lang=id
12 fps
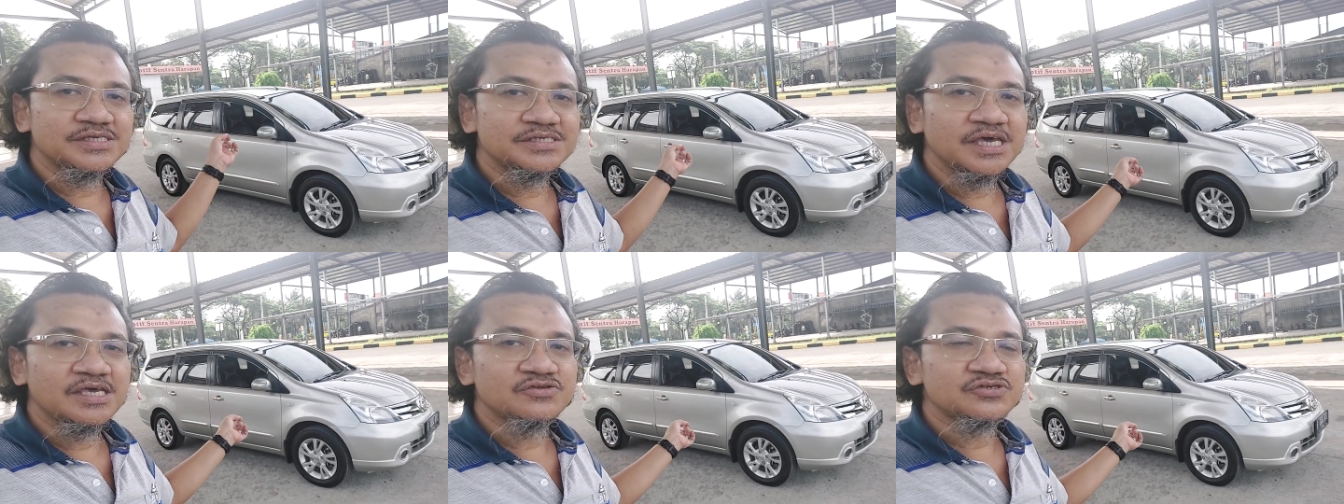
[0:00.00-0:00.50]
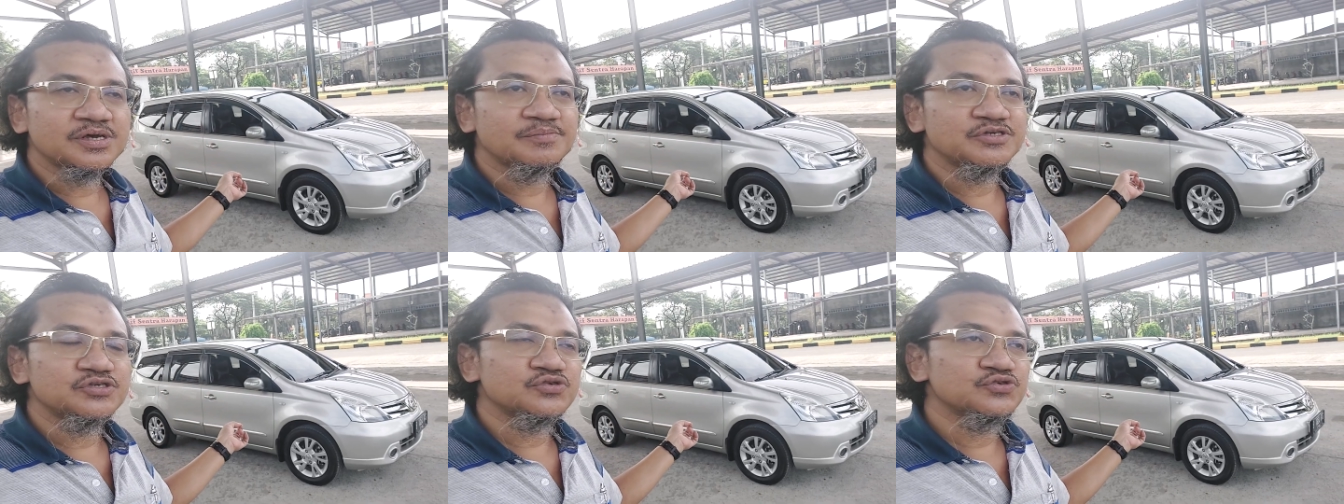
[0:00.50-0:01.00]
cc terus
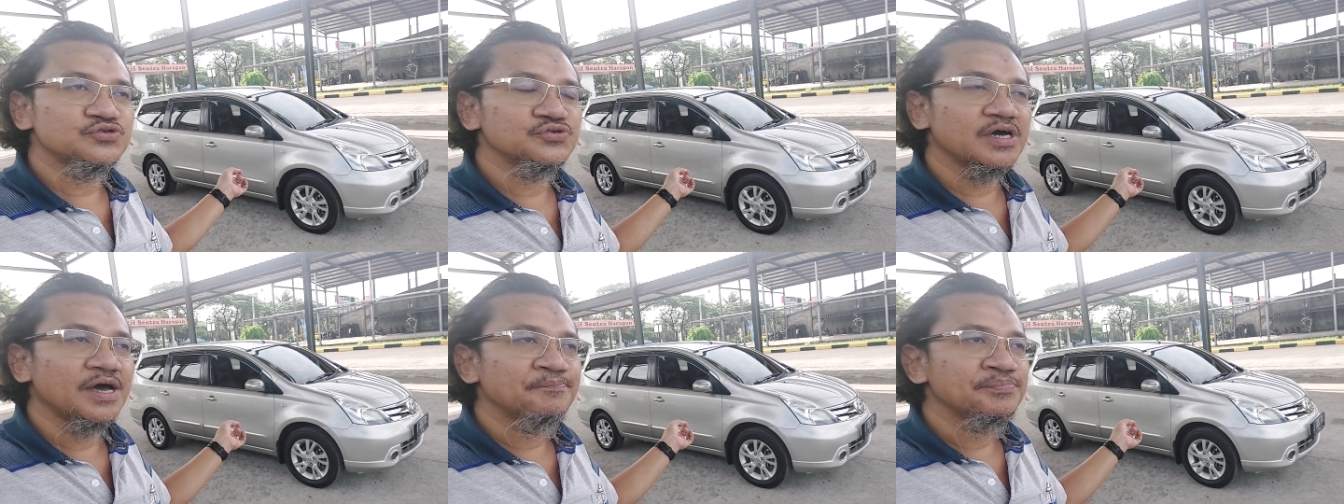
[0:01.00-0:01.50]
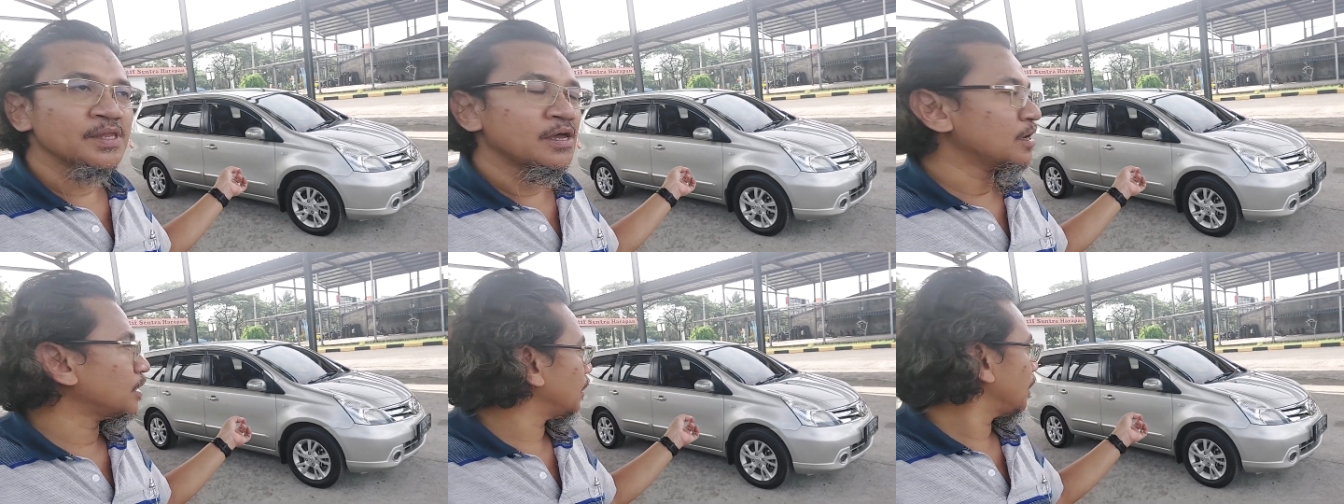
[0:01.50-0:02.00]
habis itu juga
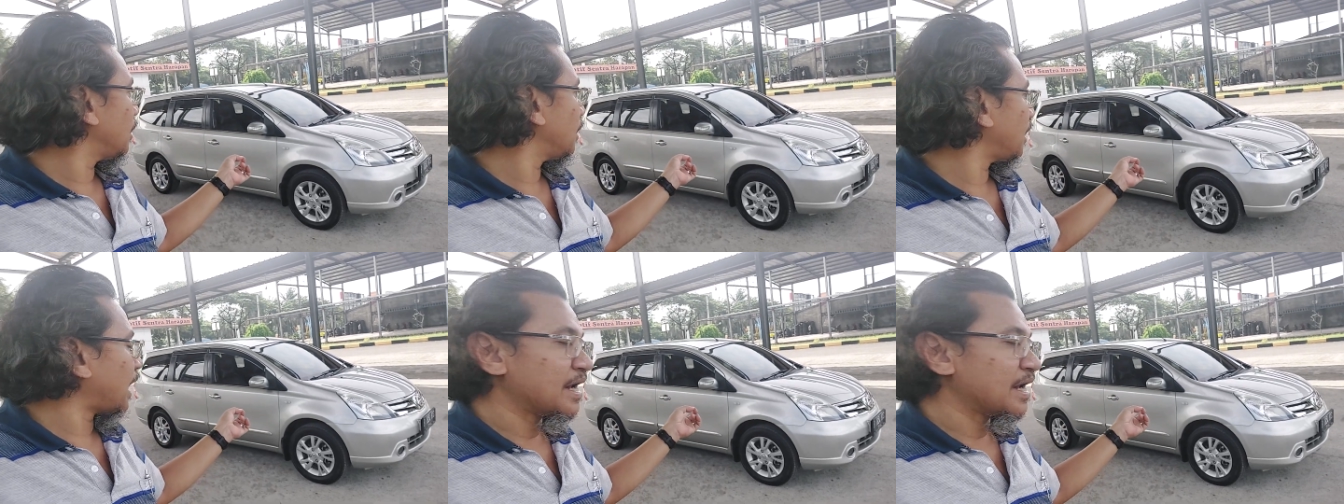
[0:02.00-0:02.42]
uh,